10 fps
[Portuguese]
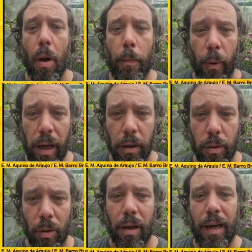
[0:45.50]
Por
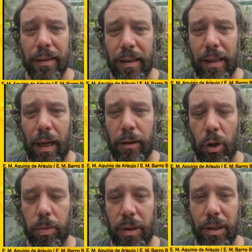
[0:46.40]
isso, nessas
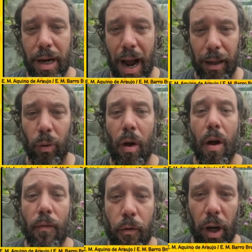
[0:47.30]
eleições para o sindicato,
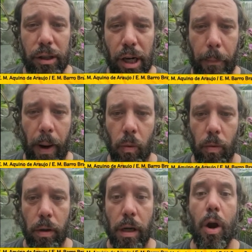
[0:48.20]
vote Chapa 1
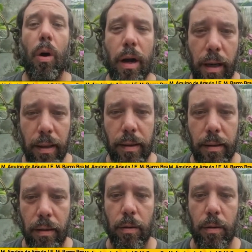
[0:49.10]
e organize-se.